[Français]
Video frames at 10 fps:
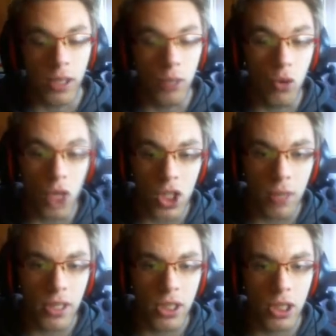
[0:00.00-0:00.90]
ça mourra
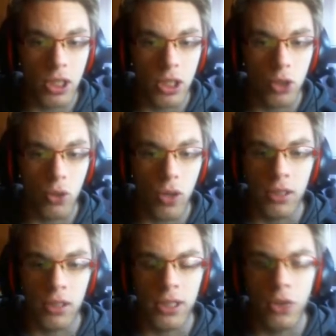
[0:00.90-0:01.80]
jamais ces,
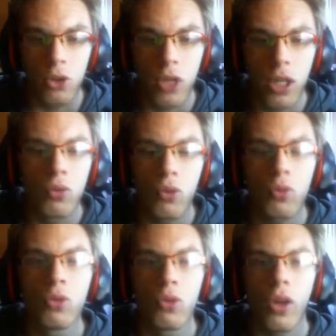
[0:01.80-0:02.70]
jeux-là. Ces jeux-là nous
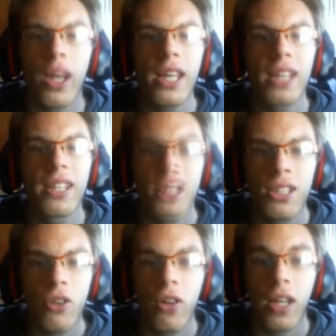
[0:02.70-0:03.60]
ont duré
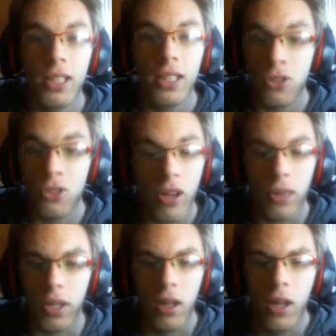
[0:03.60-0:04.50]
des heures et des
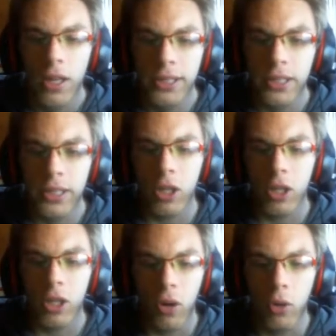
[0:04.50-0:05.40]
heures, mais c'est pas
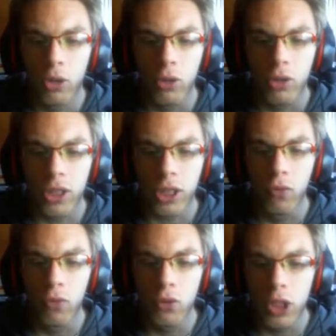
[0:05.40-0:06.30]
comme en mode Call
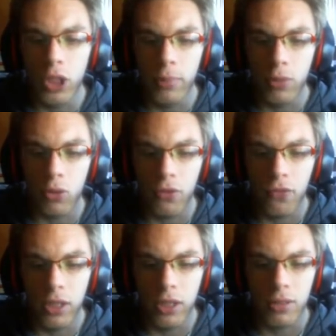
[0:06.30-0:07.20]
of Duty ou
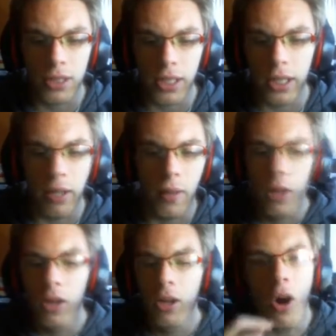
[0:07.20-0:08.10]
Battlefield, ça y est,
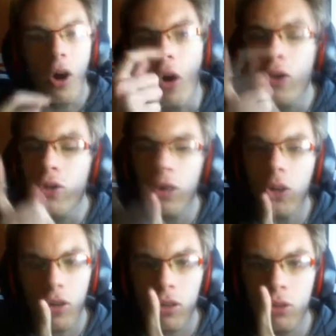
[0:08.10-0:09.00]
en
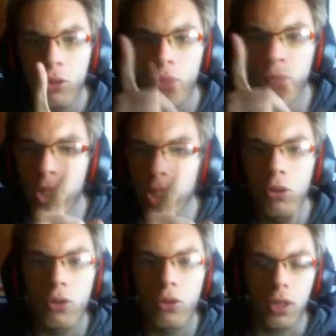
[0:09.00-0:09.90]
1h30 tu bâches
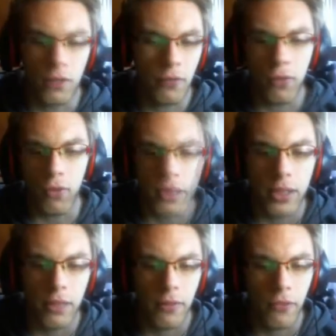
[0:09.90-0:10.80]
le jeu quoi. Faut
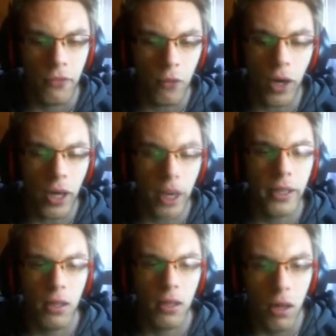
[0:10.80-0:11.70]
arrêter, faut
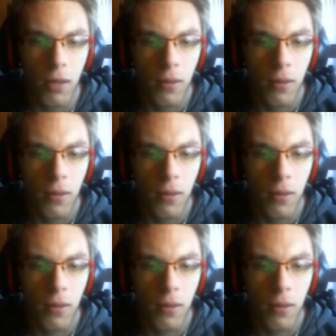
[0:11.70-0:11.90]
arrêter.